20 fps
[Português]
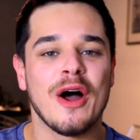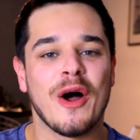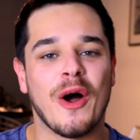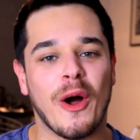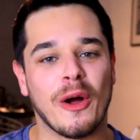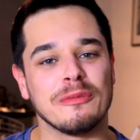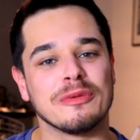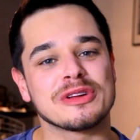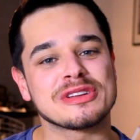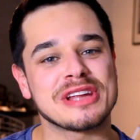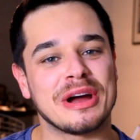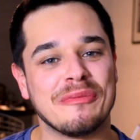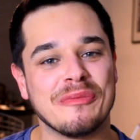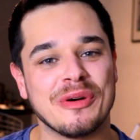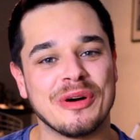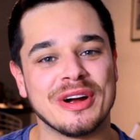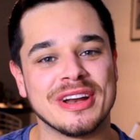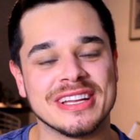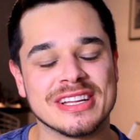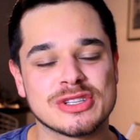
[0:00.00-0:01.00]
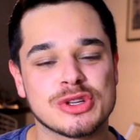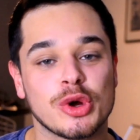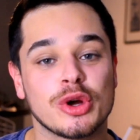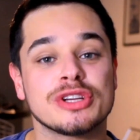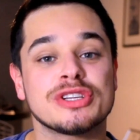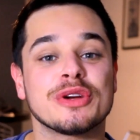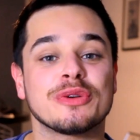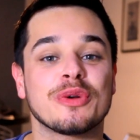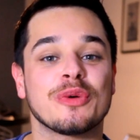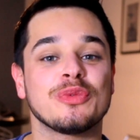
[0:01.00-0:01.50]
Oi, meus amores!
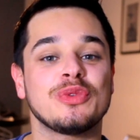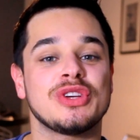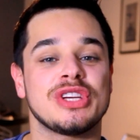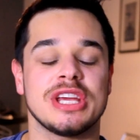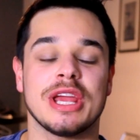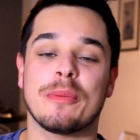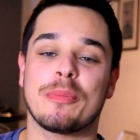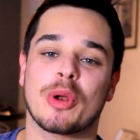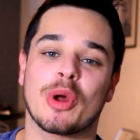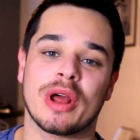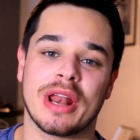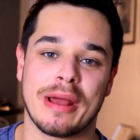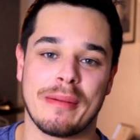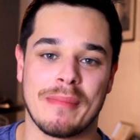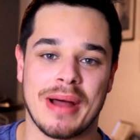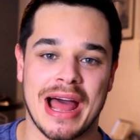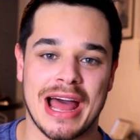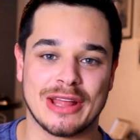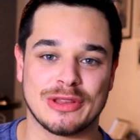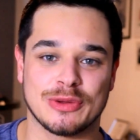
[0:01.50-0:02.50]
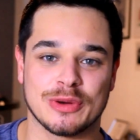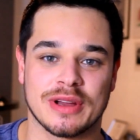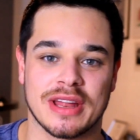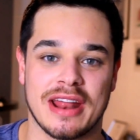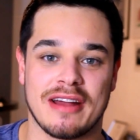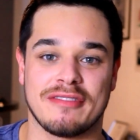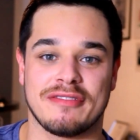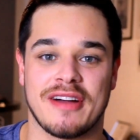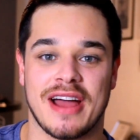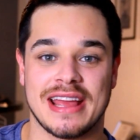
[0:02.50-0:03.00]
Hoje eu não tinha programado
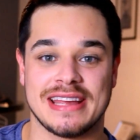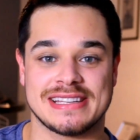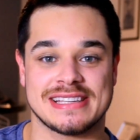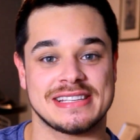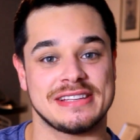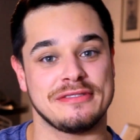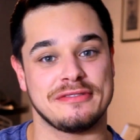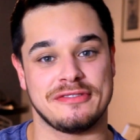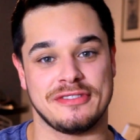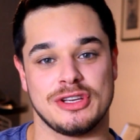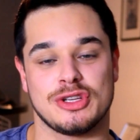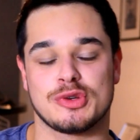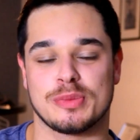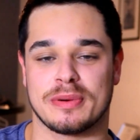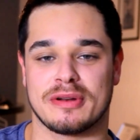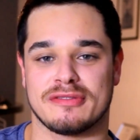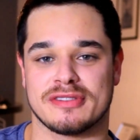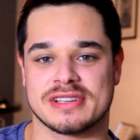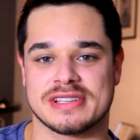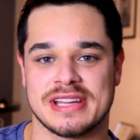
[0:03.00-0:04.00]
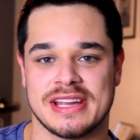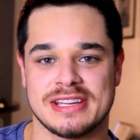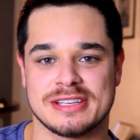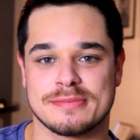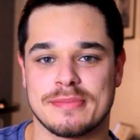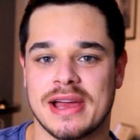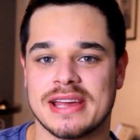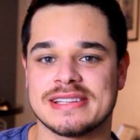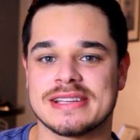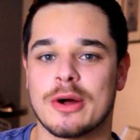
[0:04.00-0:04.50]
gravar esse vídeo para vocês,
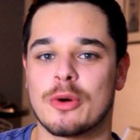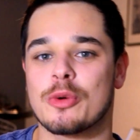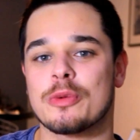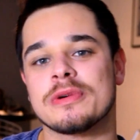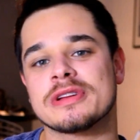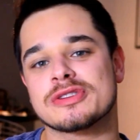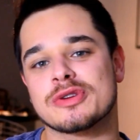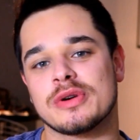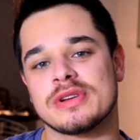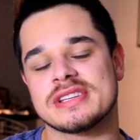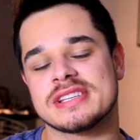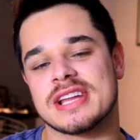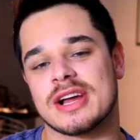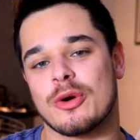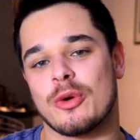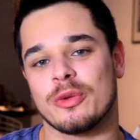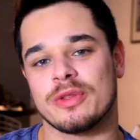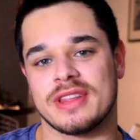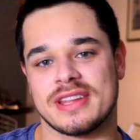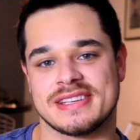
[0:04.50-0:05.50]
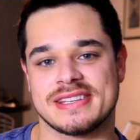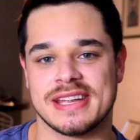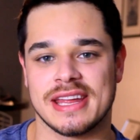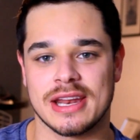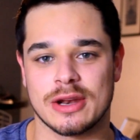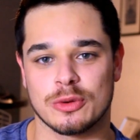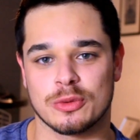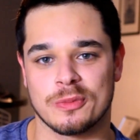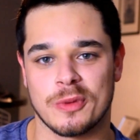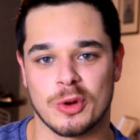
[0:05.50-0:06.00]
mas algumas coisas
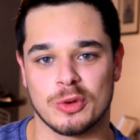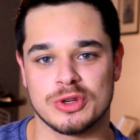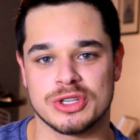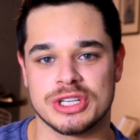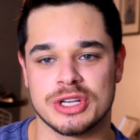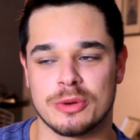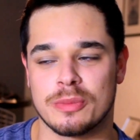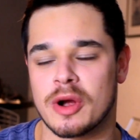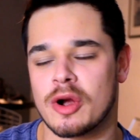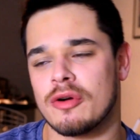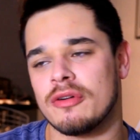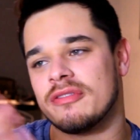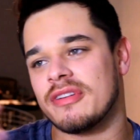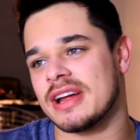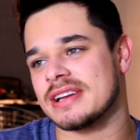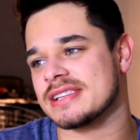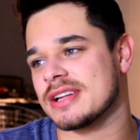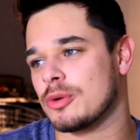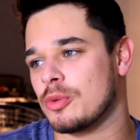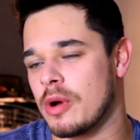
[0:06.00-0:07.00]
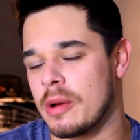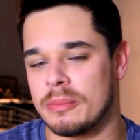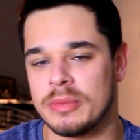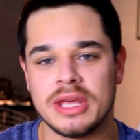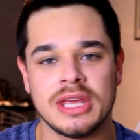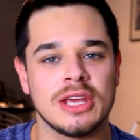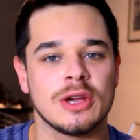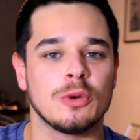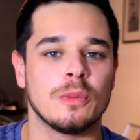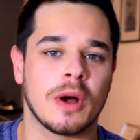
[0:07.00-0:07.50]
aconteceram no meu dia, uma conversa com um
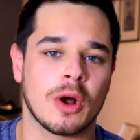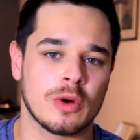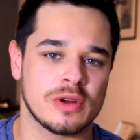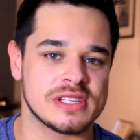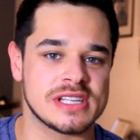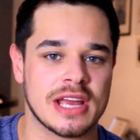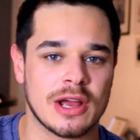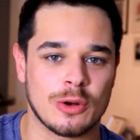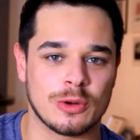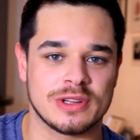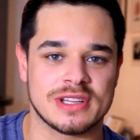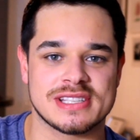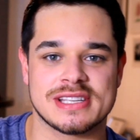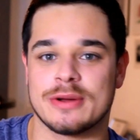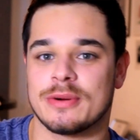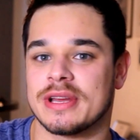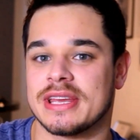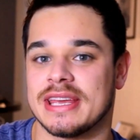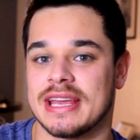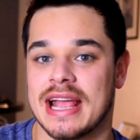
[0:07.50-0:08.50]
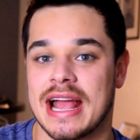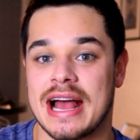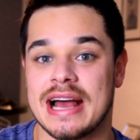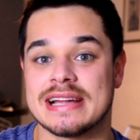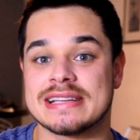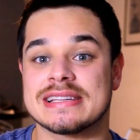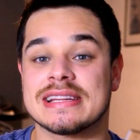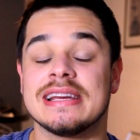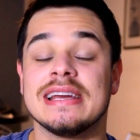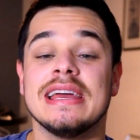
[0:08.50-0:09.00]
amigo, uma coisa que aconteceu aqui em
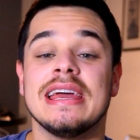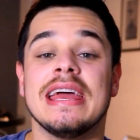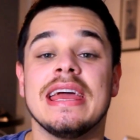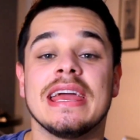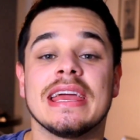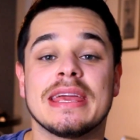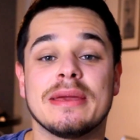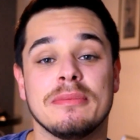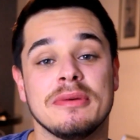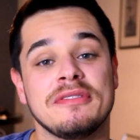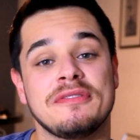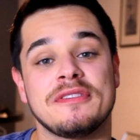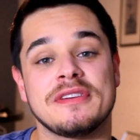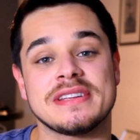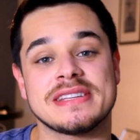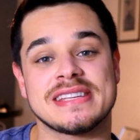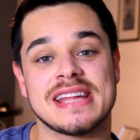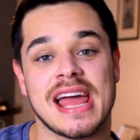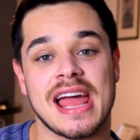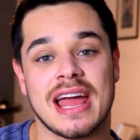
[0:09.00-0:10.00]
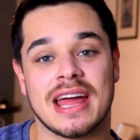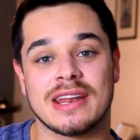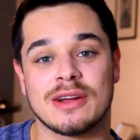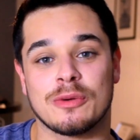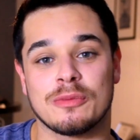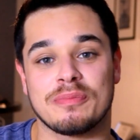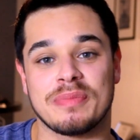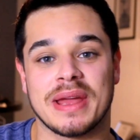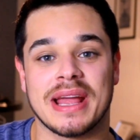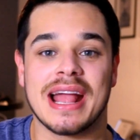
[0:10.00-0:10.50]
casa, que me
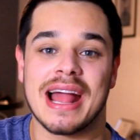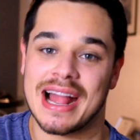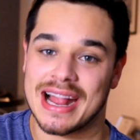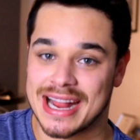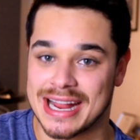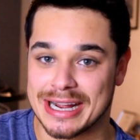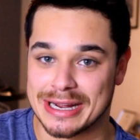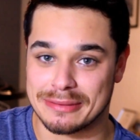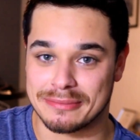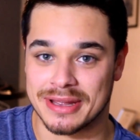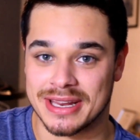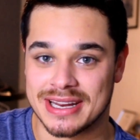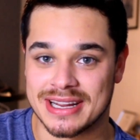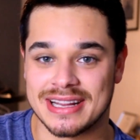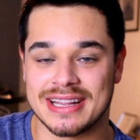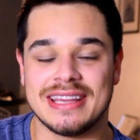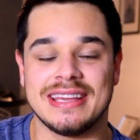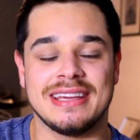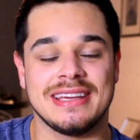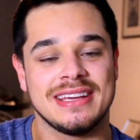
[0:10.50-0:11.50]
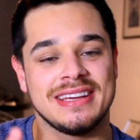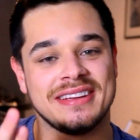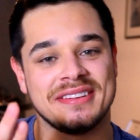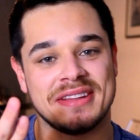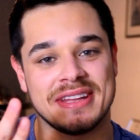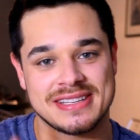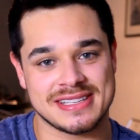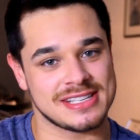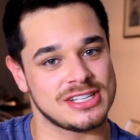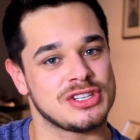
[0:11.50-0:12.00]
fizeram pegar a câmera e
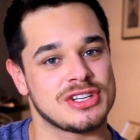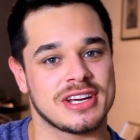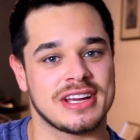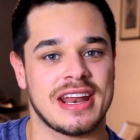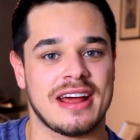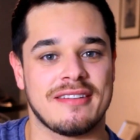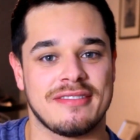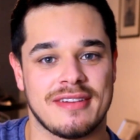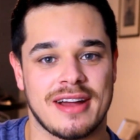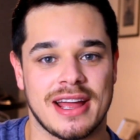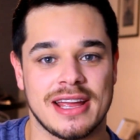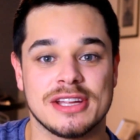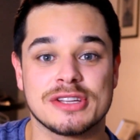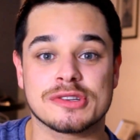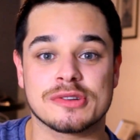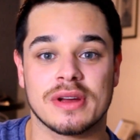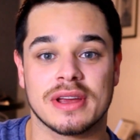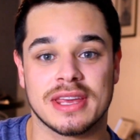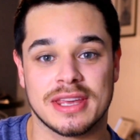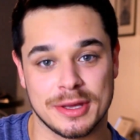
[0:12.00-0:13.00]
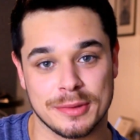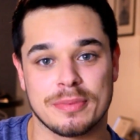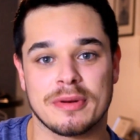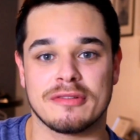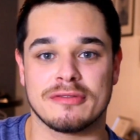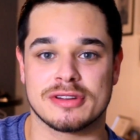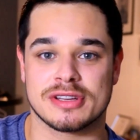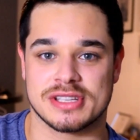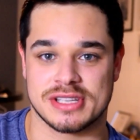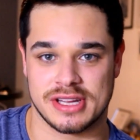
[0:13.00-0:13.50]
decidir gravar isso aqui para
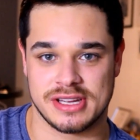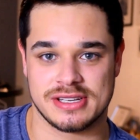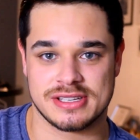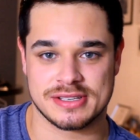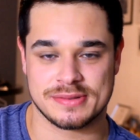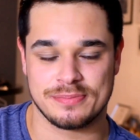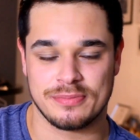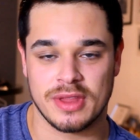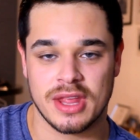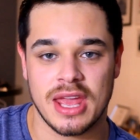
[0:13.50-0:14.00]
vocês.